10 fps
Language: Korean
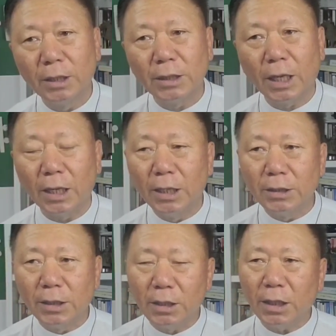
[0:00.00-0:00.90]
자,
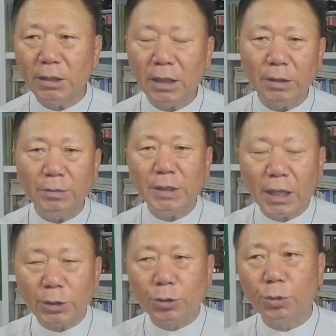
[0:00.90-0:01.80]
세상 사람
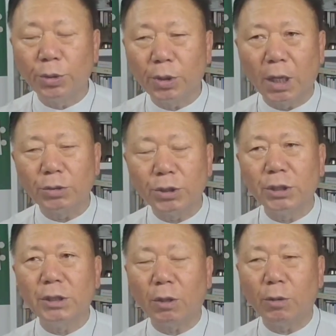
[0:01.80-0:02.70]
다 존경하고
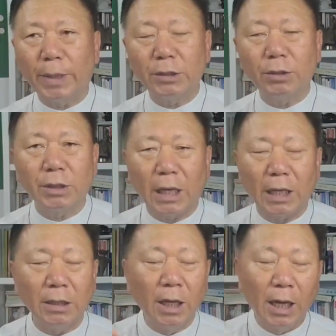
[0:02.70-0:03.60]
신이라고 받들어
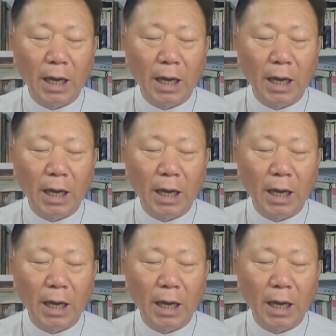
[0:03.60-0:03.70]
산,